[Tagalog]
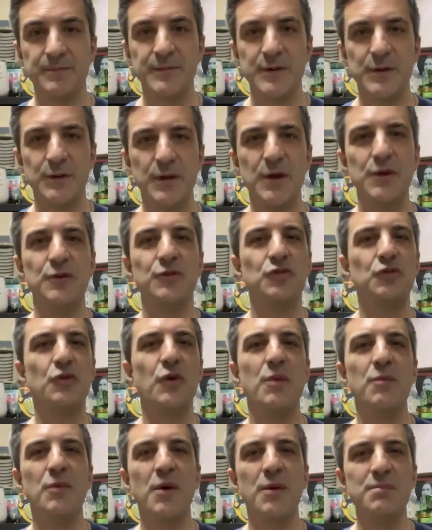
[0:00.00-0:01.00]
Kung
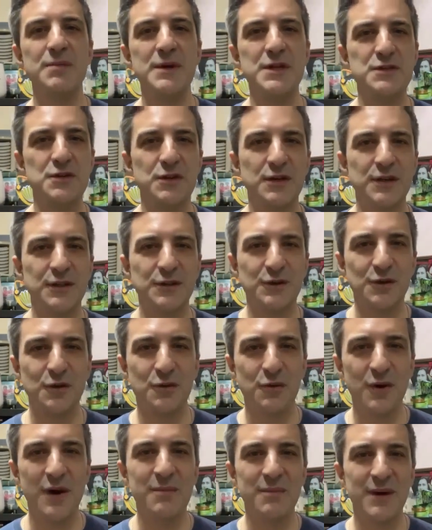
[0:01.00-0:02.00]
nagustuhan mo ang video ito,
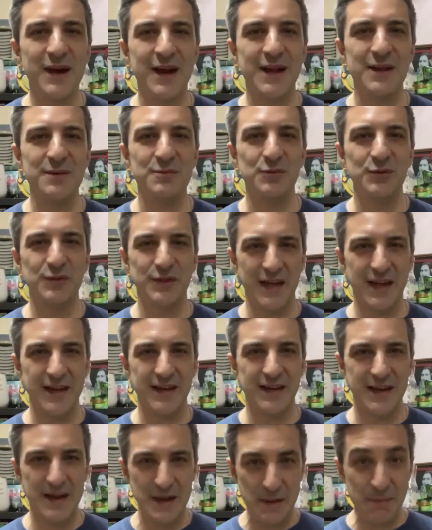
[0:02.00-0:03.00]
huwag makalimutan,
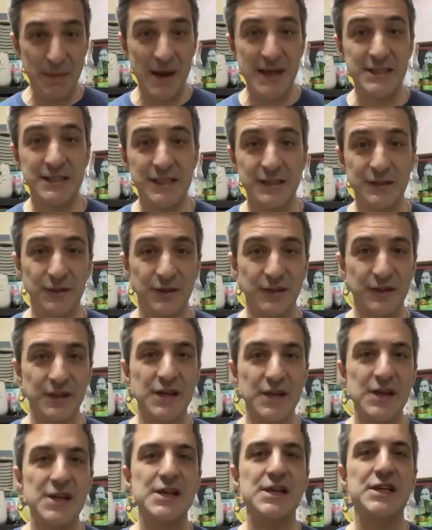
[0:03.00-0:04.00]
pass it on
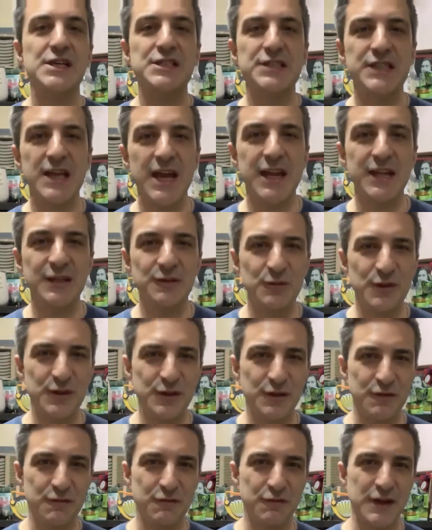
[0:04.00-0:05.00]
Share it with
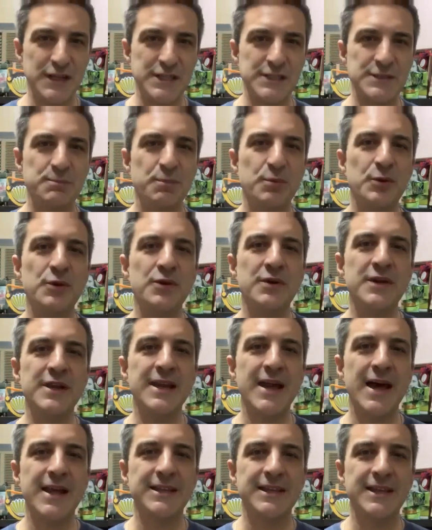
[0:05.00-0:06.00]
your friends. Punuin
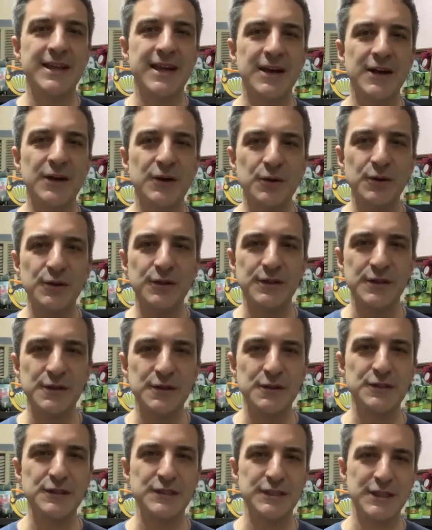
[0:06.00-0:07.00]
natin ng good
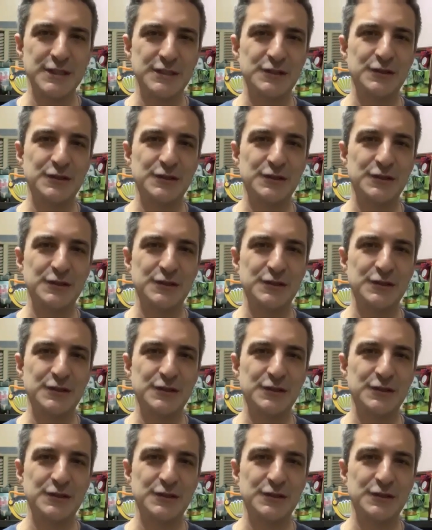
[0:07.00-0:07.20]
news on